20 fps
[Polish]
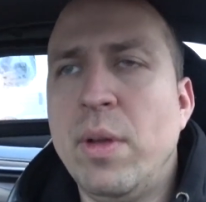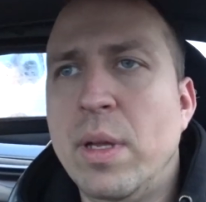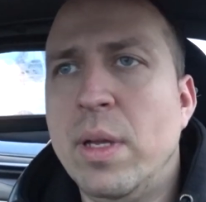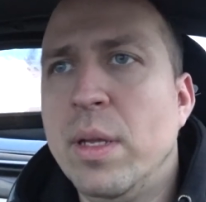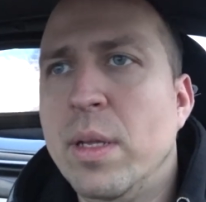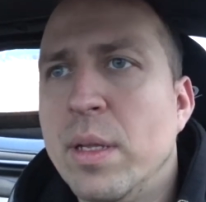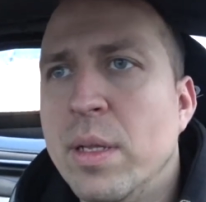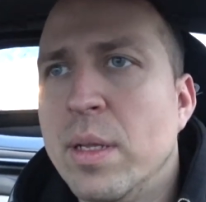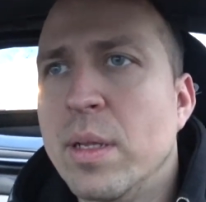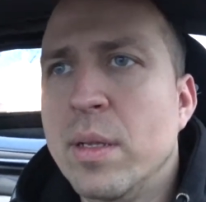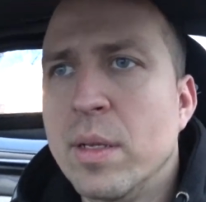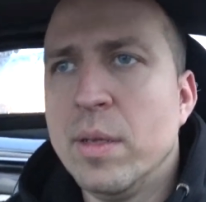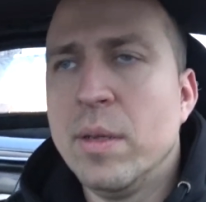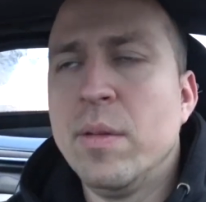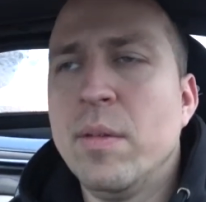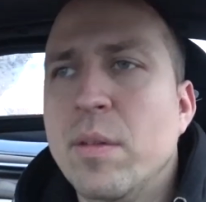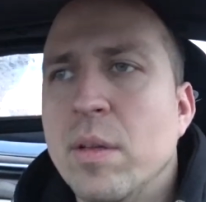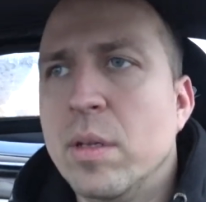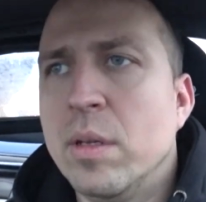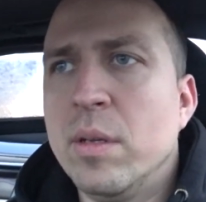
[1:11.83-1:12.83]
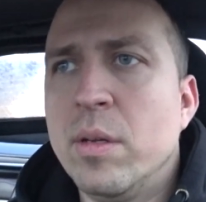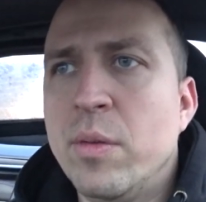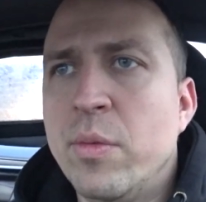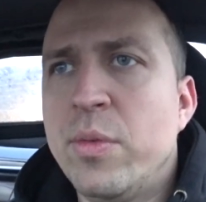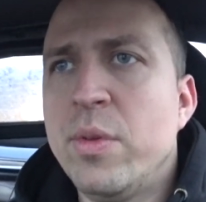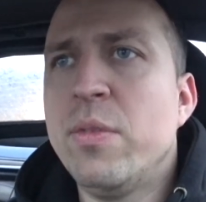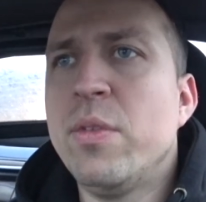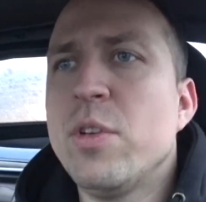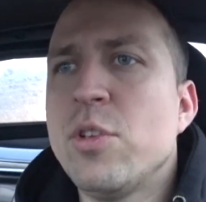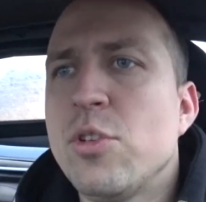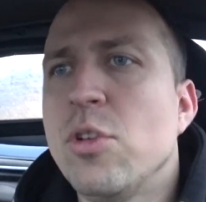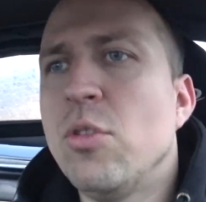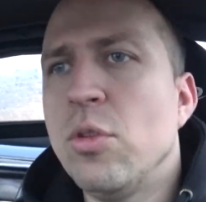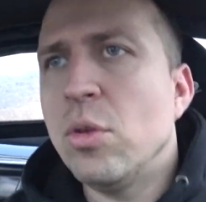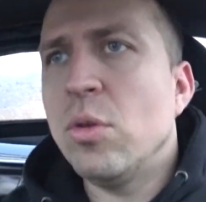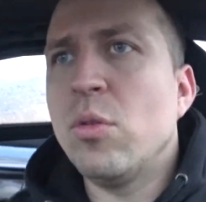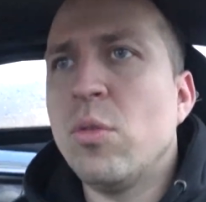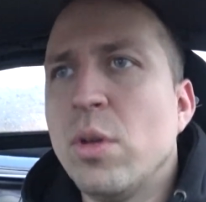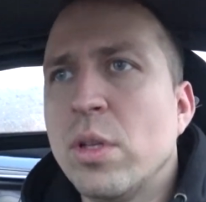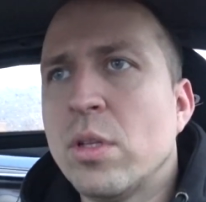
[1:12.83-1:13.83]
E,
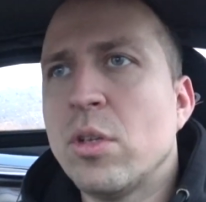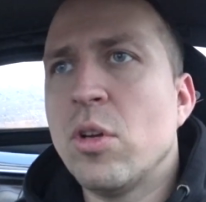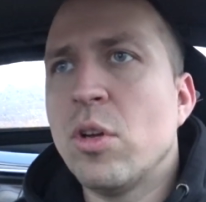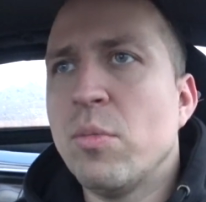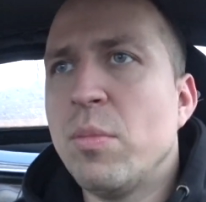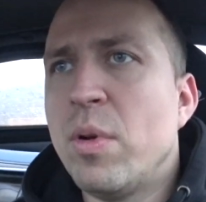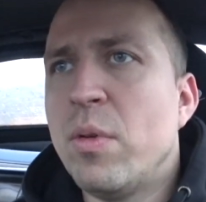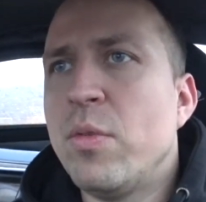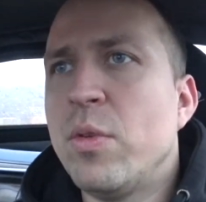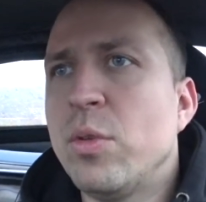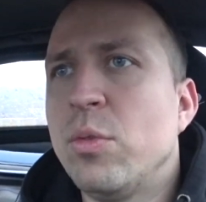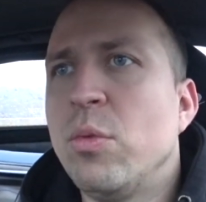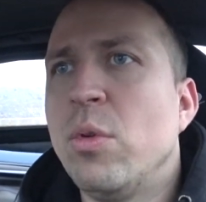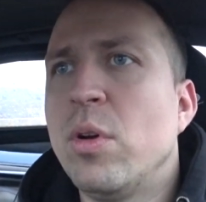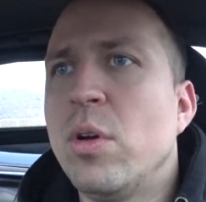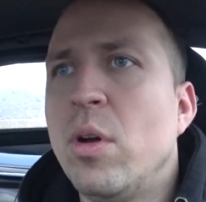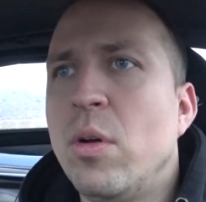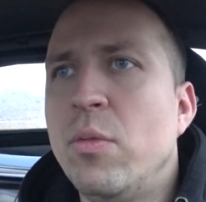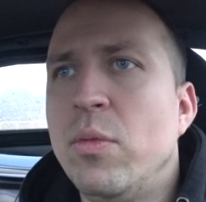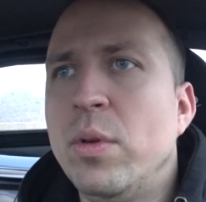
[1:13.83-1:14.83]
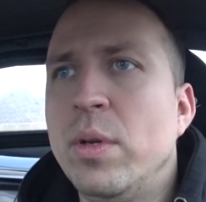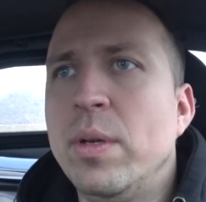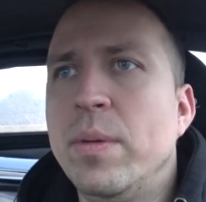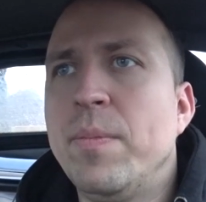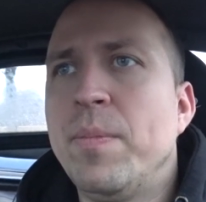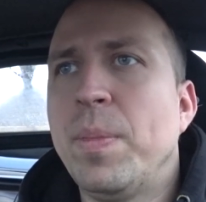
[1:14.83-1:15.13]
wyważony układ korbowo-tłokowy,